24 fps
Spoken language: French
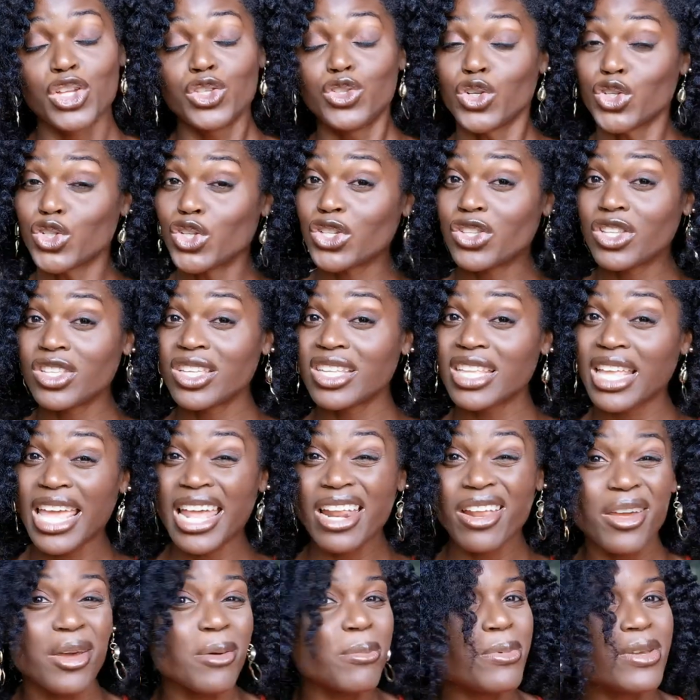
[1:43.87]
Donc, je te donne
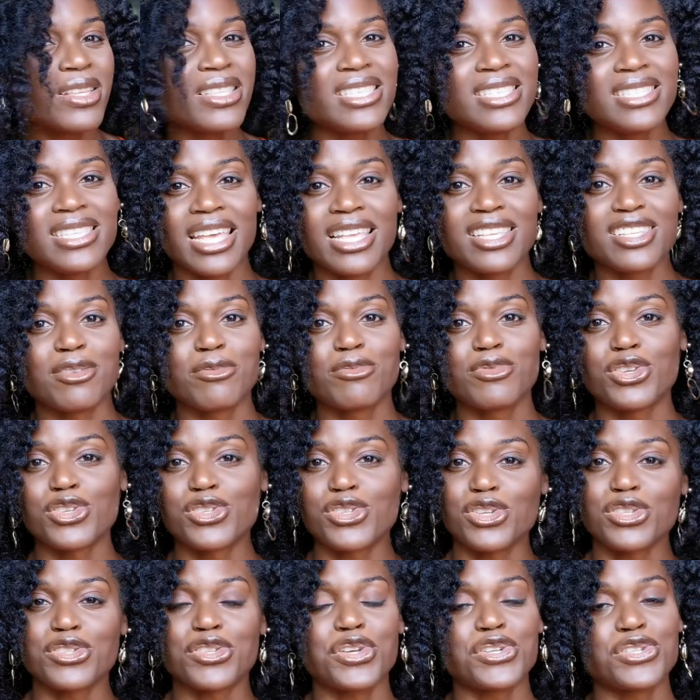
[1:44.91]
quelques petits exemples de
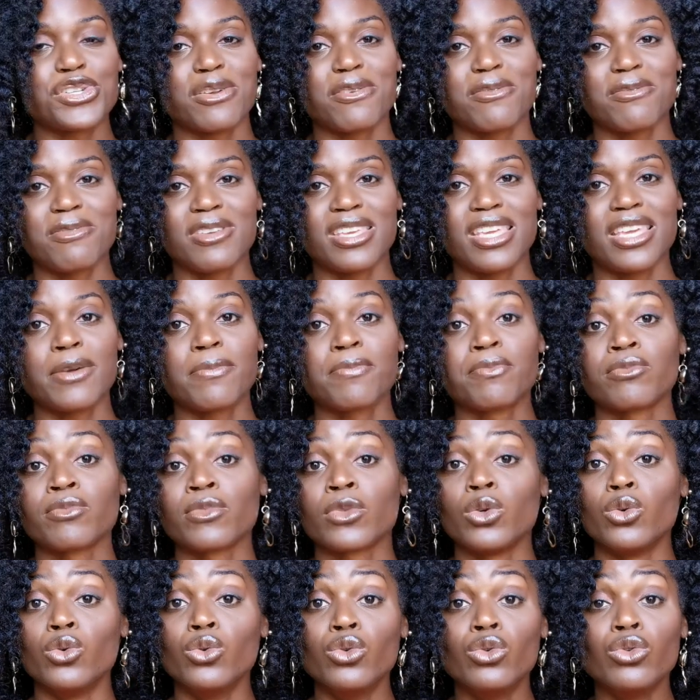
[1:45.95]
choses que je fais
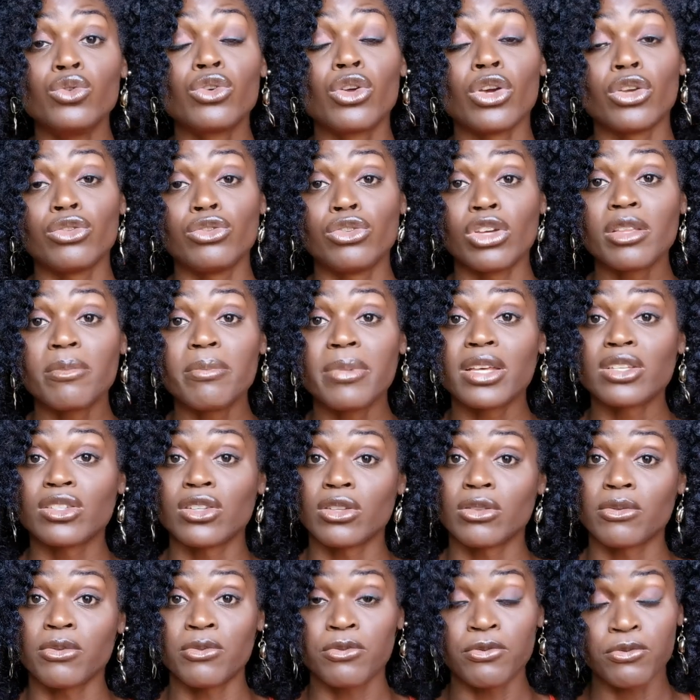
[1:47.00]
ou que d'autres
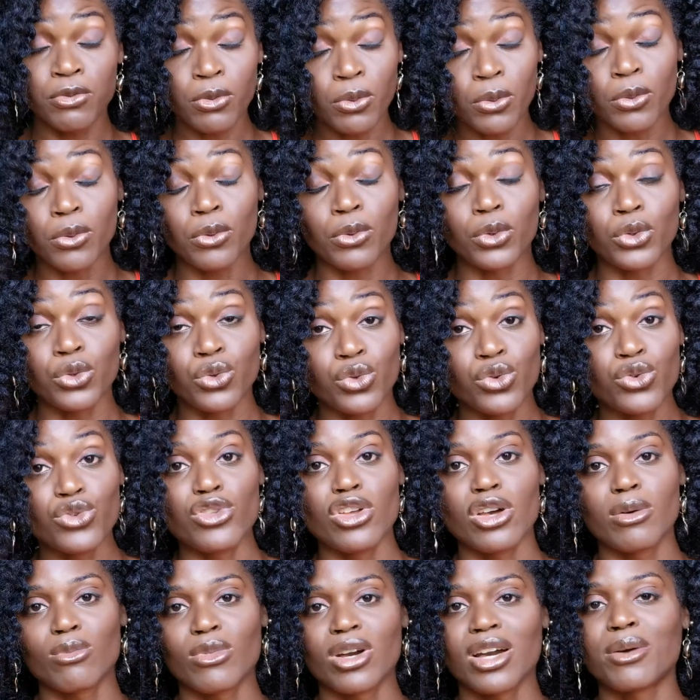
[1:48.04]
personnes font autour
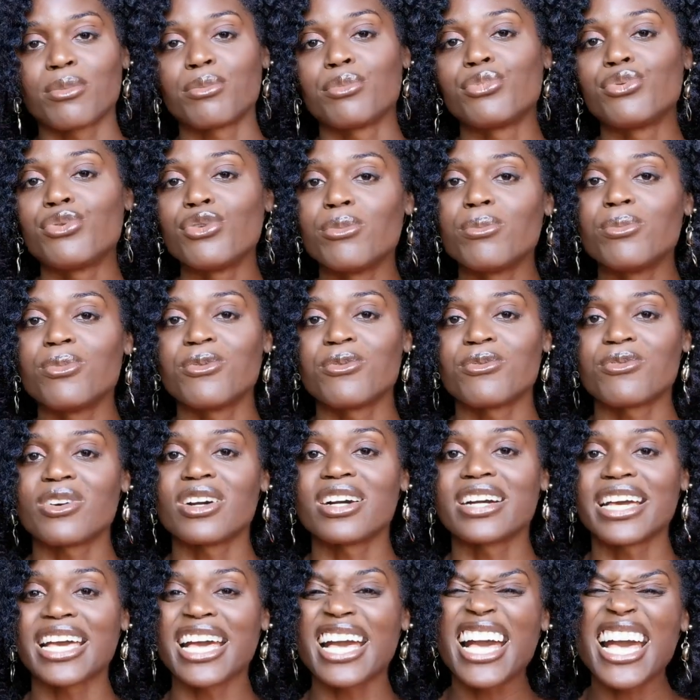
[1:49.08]
de moi pour
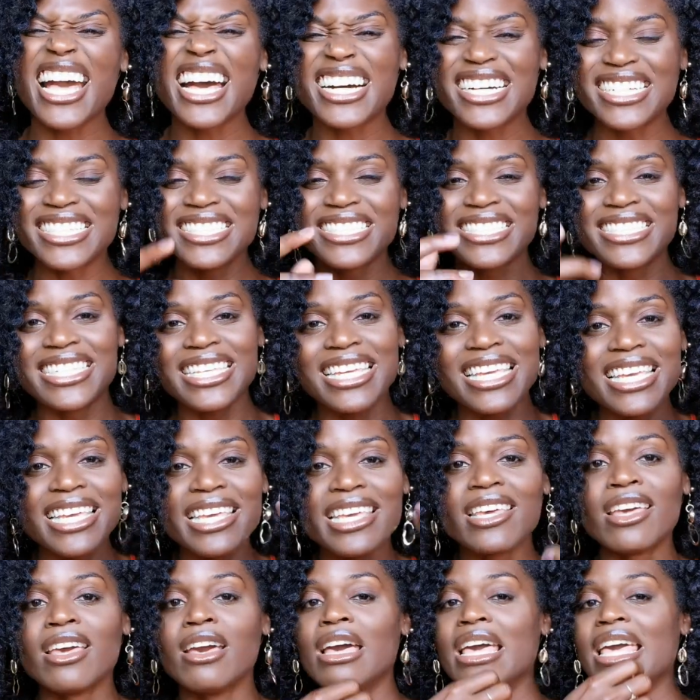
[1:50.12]
pouvoir
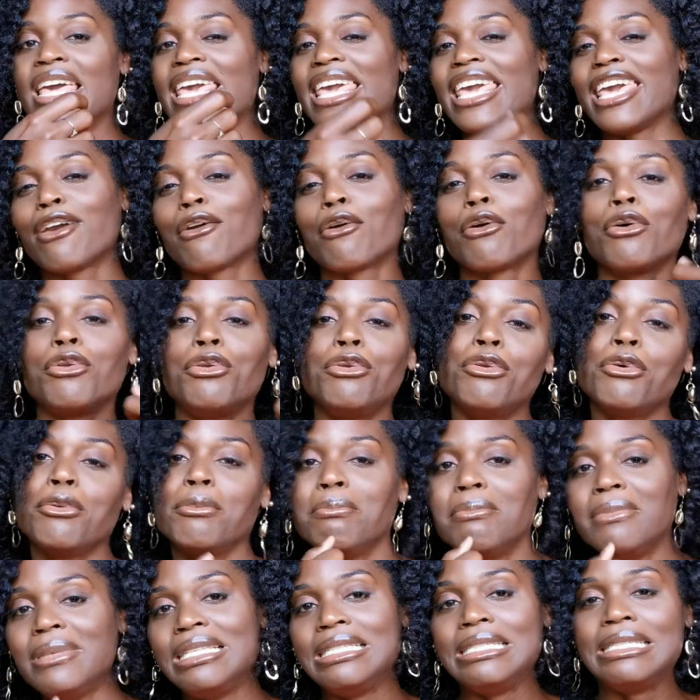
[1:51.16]
garder,
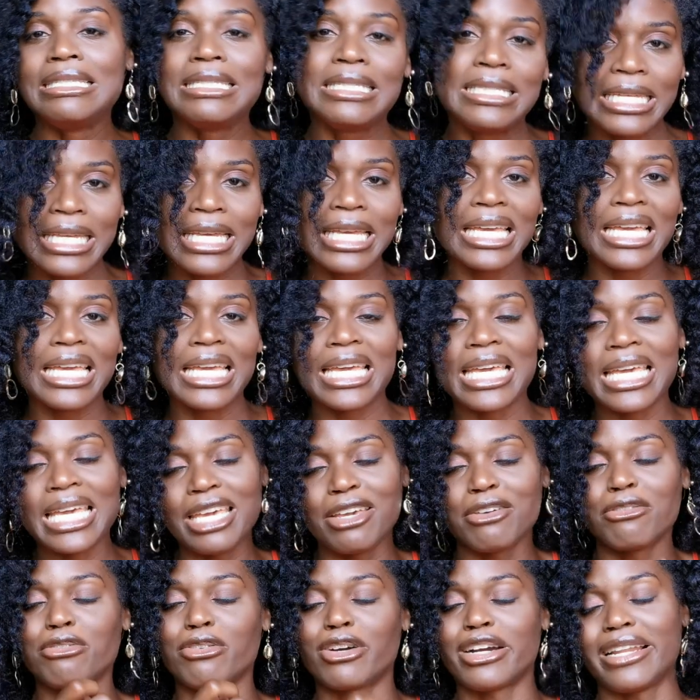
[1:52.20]
économiser
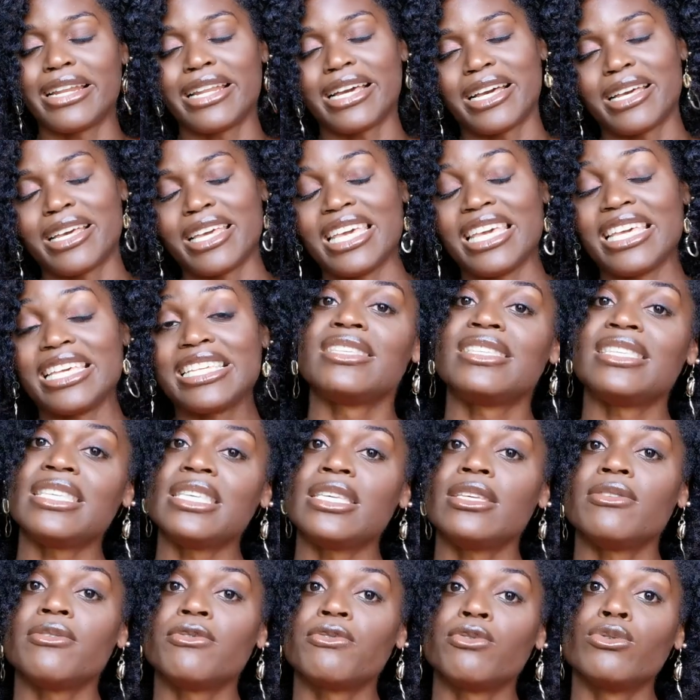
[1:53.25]
et voilà. Et
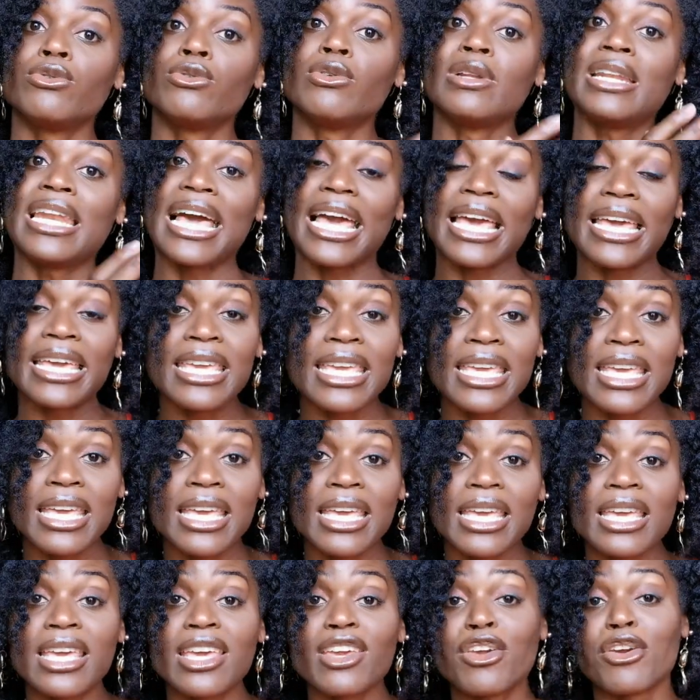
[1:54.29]
si vous
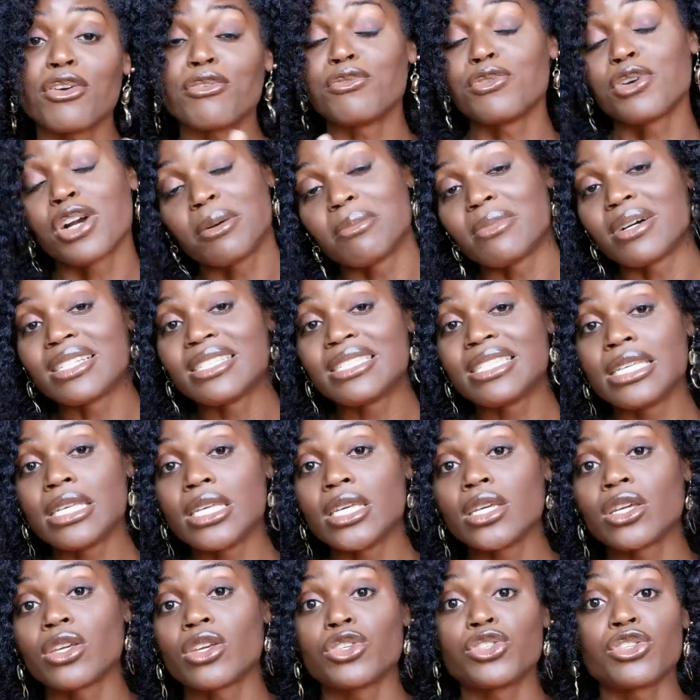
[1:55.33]
likez, que vous
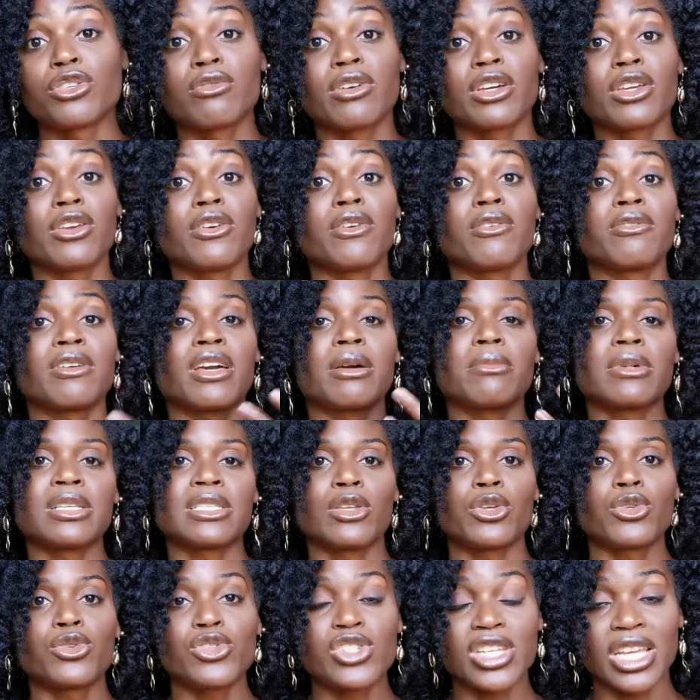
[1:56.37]
commentez, que je vois que vraiment
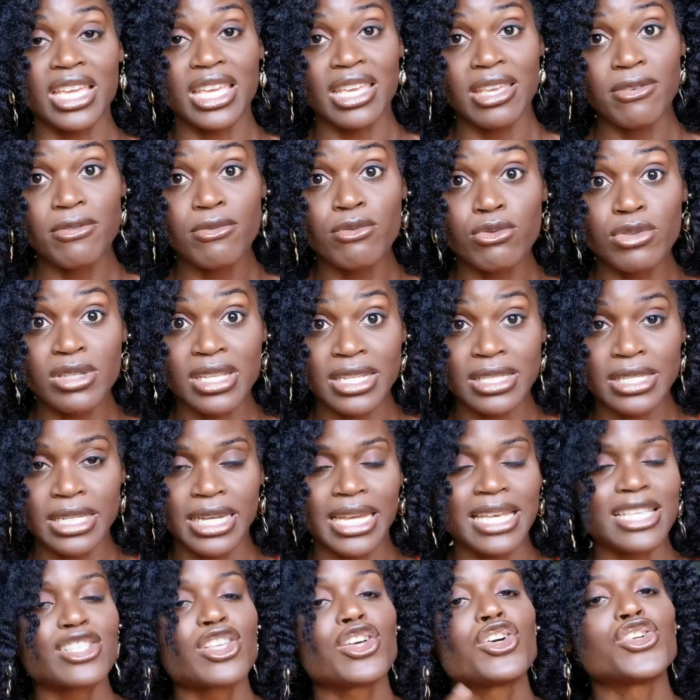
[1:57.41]
c'est un sujet qui vous
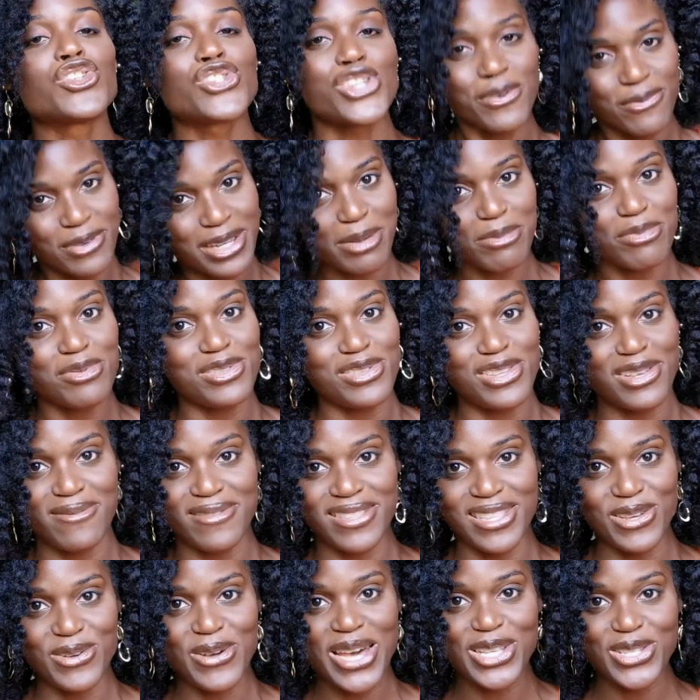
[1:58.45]
intéresse, je ferai plus de
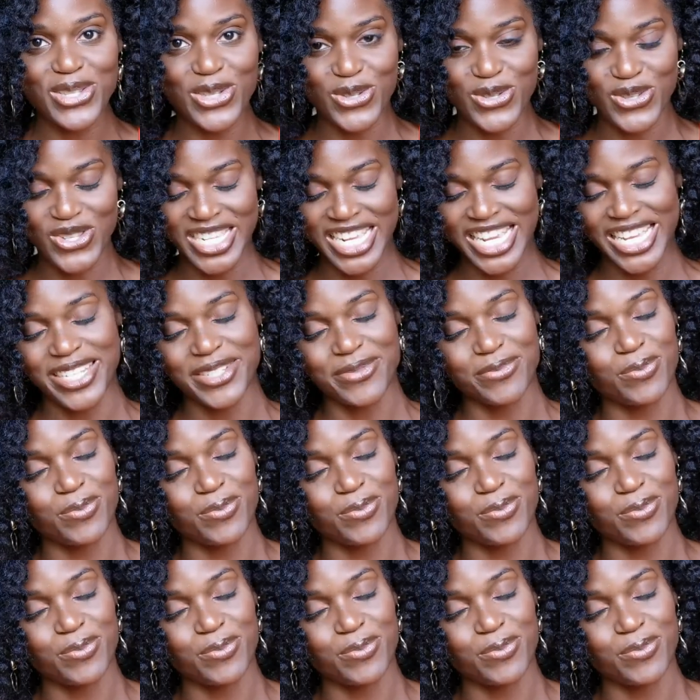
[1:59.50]
vidéos à ce sujet